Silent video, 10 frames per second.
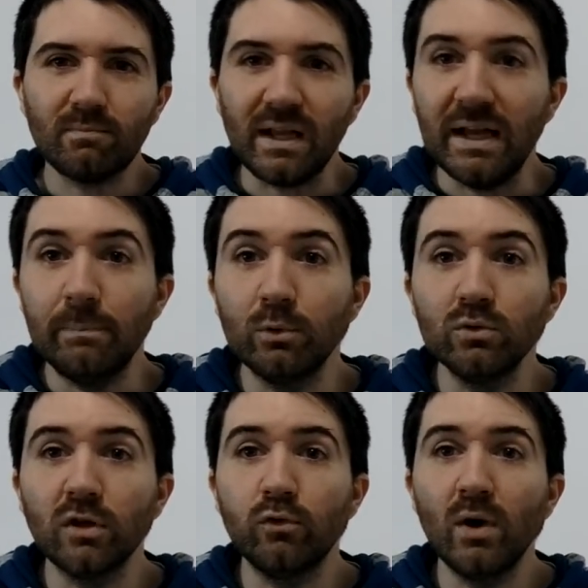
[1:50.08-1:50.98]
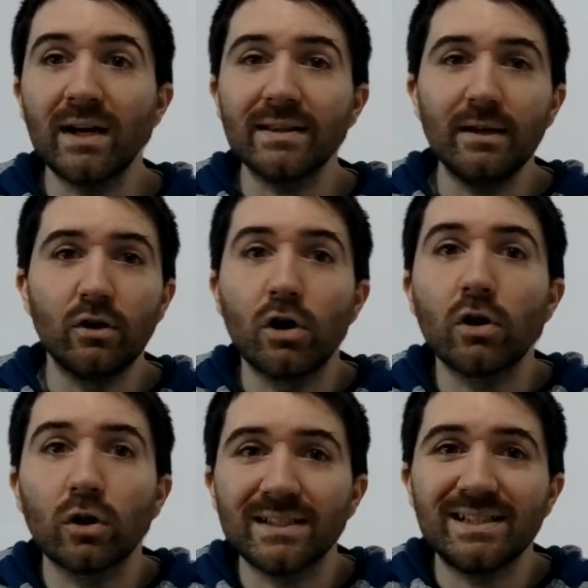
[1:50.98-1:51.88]
el punto fuerte, lo
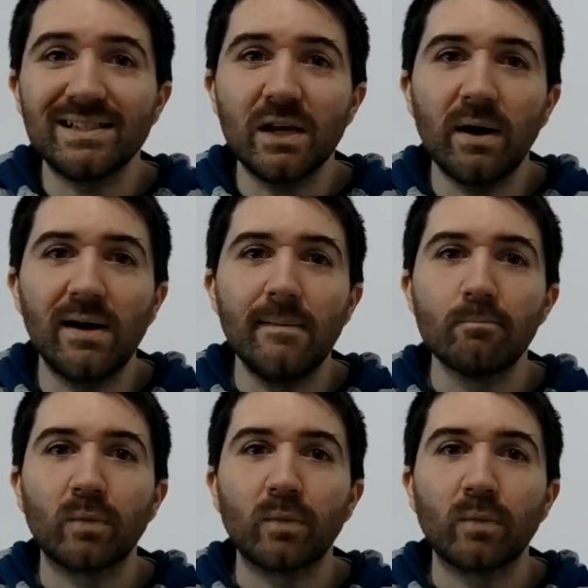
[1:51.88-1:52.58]
gordo que se lleva